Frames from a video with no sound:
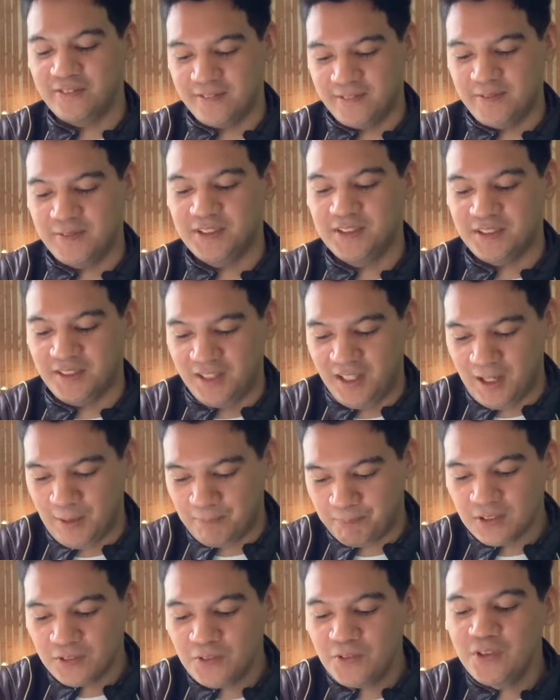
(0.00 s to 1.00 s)
思いましたね
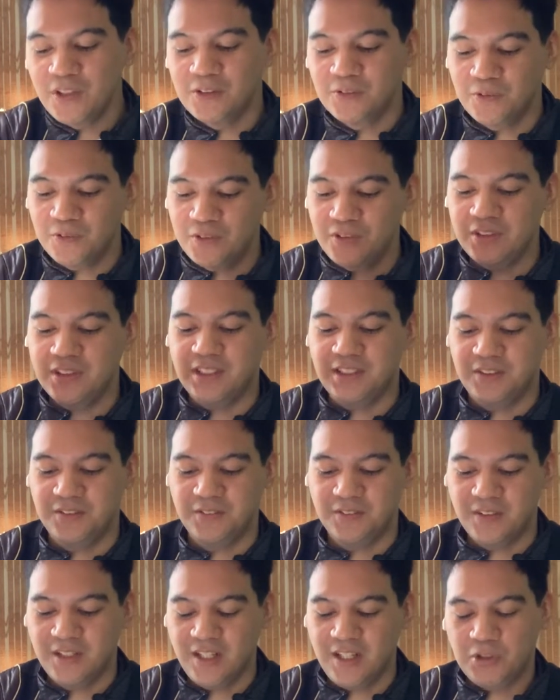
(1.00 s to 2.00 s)
ここは悟空たち
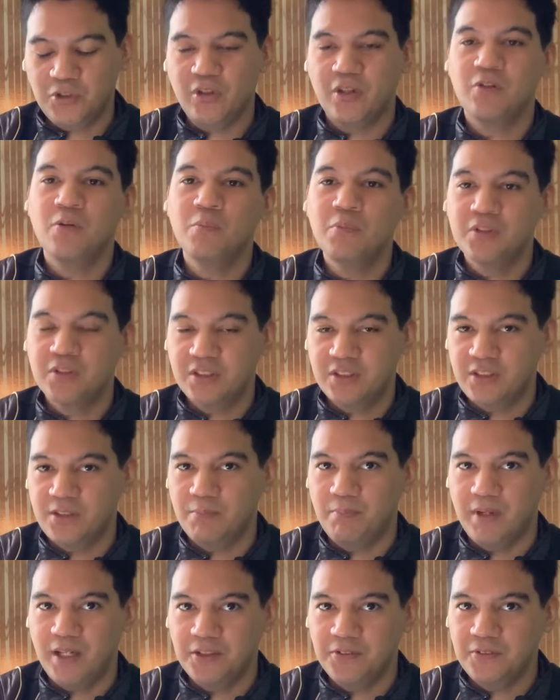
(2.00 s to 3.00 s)
の「
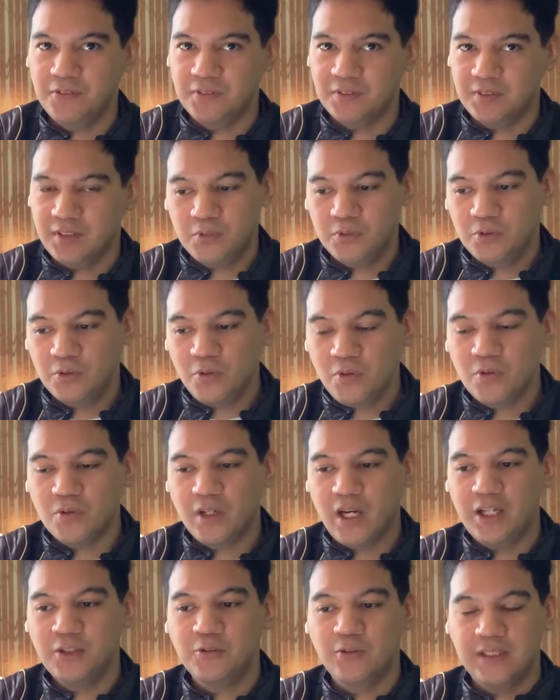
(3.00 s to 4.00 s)
ドラゴンボールスーパー」のと
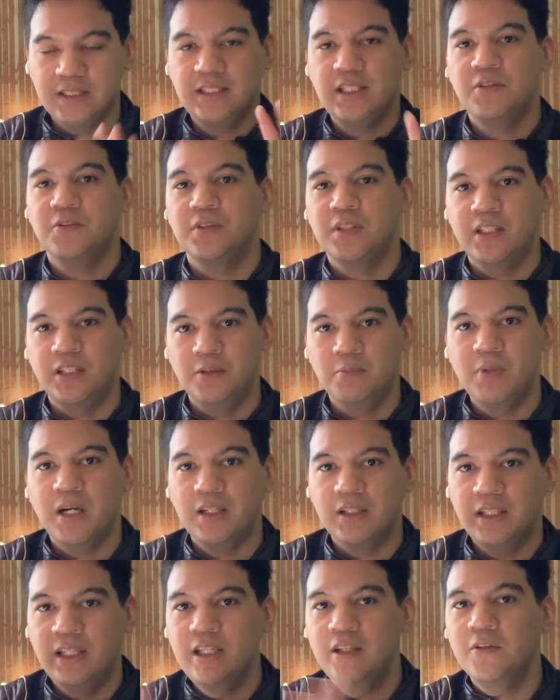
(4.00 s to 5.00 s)
あとはゼノっていう、まあ、
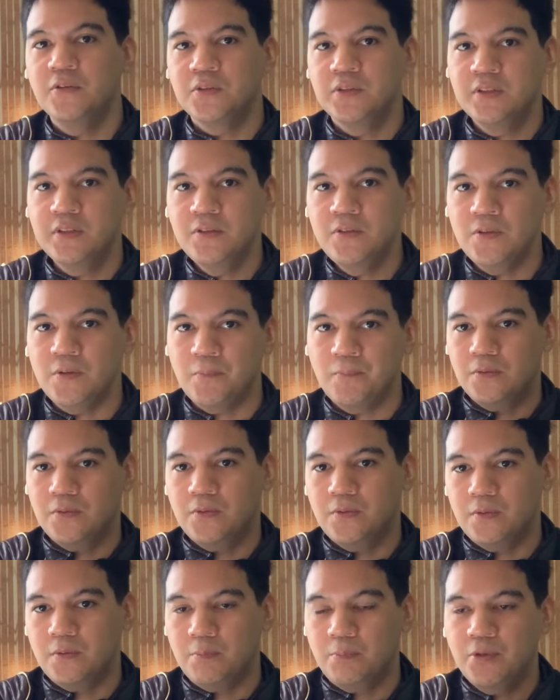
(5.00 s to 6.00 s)
ヒーローズの
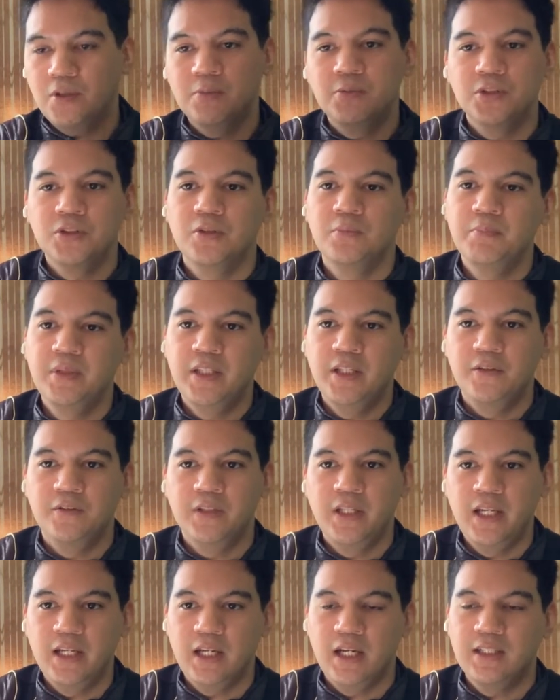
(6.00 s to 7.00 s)
プロモーションビデオ
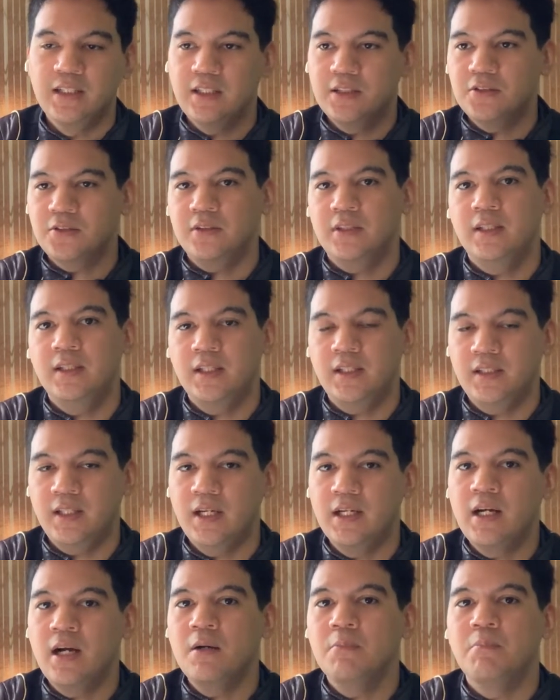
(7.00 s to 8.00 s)
で新しく出てき
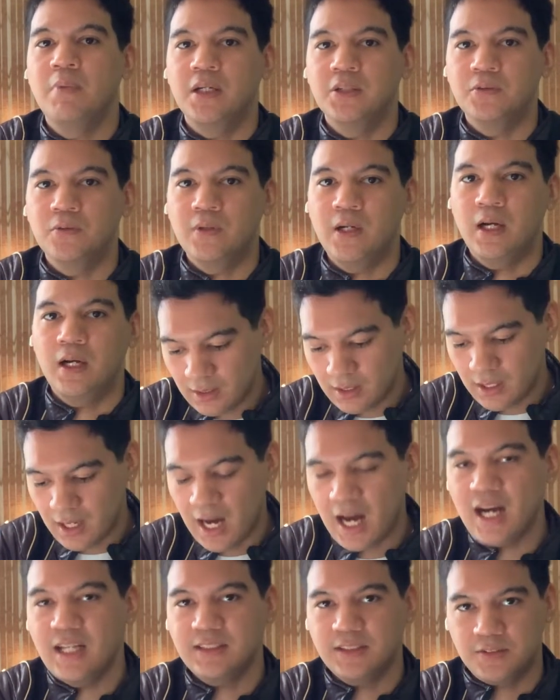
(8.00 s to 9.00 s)
たカンバーとか
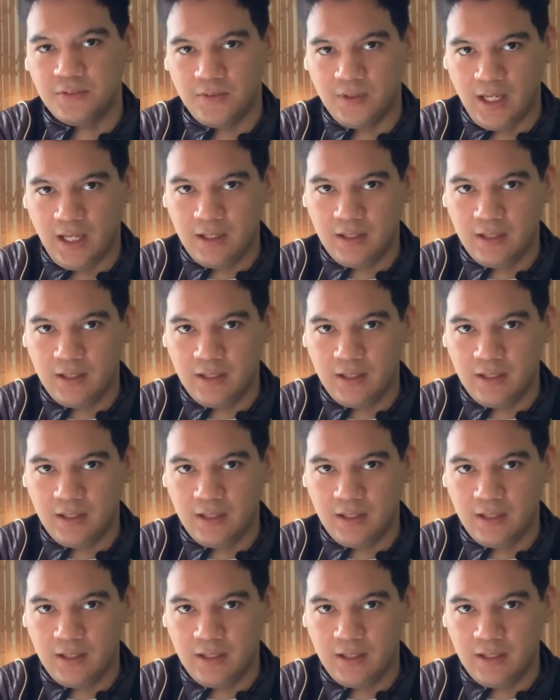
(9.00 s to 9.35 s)
ハーツとか